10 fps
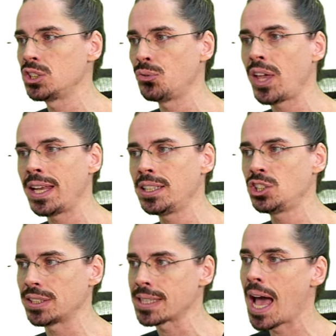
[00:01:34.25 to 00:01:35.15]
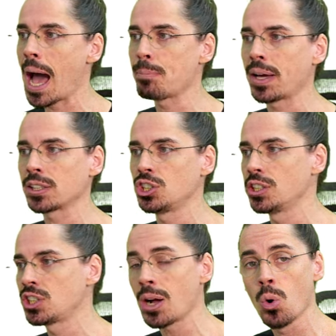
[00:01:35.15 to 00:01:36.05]
diferentes a partir
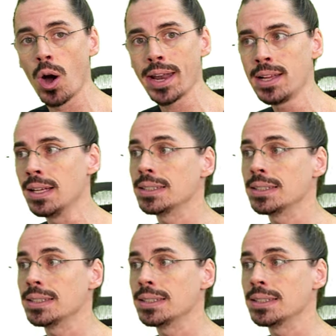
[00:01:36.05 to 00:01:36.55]
de agora,